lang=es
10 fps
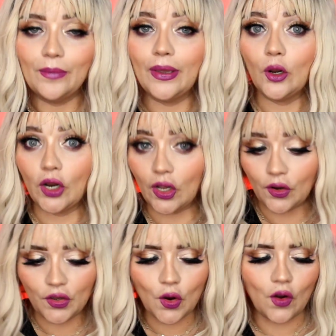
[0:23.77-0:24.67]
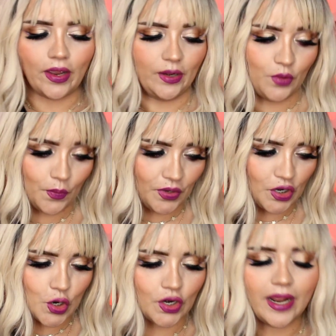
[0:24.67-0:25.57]
pero creo yo, en mi
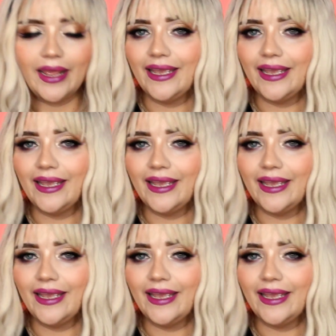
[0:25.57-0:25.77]
opinión,